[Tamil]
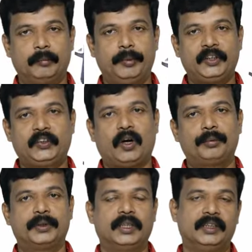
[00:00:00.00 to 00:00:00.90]
பெஸ்ட்
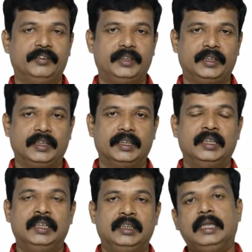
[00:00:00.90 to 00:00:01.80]
ஆப்ஷனாக இந்த வீடு
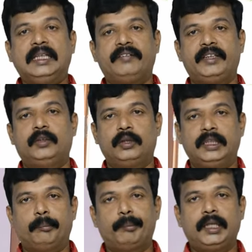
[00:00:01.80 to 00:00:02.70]
இருக்குது இந்த
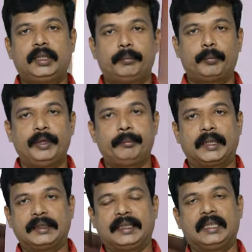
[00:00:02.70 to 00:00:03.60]
வீட்டுடைய பில்டப் அப்படின்னு
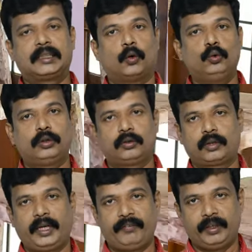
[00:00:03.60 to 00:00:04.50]
பார்த்தீங்கன்னா தௌசண்ட்
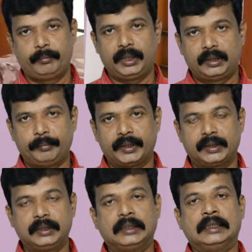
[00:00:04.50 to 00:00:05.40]
ஸ்கொயர் ஃபீட் பில்டப்
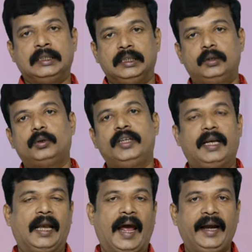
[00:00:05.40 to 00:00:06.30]
இருக்குது இதோடைய
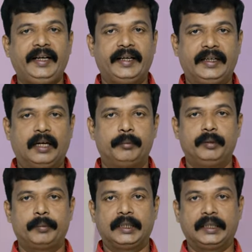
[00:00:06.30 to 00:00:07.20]
லேண்ட் ஏரியா
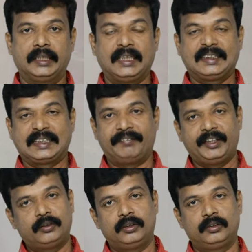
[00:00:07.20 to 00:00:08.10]
அப்படின்னு பார்த்தீங்கன்னா
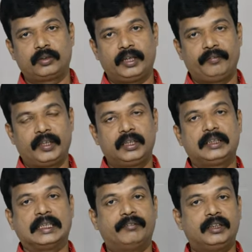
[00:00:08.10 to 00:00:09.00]
செவன் டுவெண்ட்டி ஸ்கொயர் ஃபீட்டு
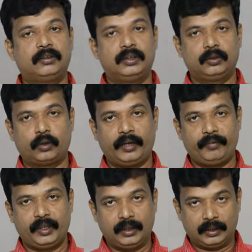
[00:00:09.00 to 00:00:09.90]
செவன் டுவெண்ட்டி
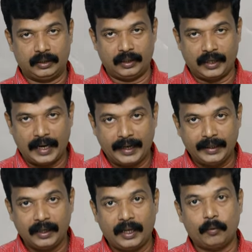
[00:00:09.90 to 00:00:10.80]
ஸ்கொயர் ஃபீட்டு
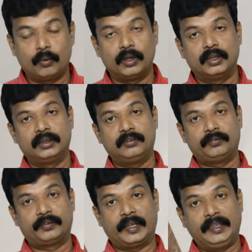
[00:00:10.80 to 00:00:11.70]
லேண்டில் உங்களுக்கு
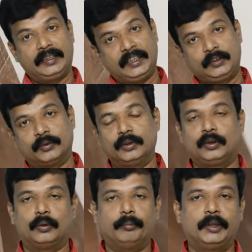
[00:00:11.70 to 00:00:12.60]
ஃப்ரண்டேஜ்
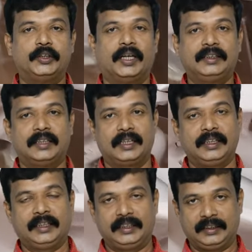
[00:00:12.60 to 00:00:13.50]
வந்து ரொம்ப ஜாஸ்தியாக
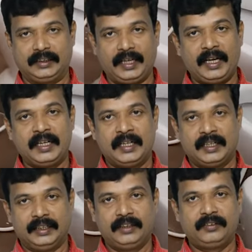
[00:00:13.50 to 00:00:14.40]
இருக்குது கிட்டத்தட்ட
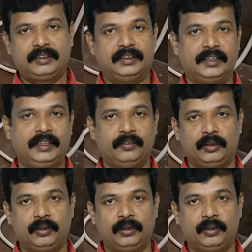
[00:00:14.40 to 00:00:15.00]
இருபத்தஞ்சு அடி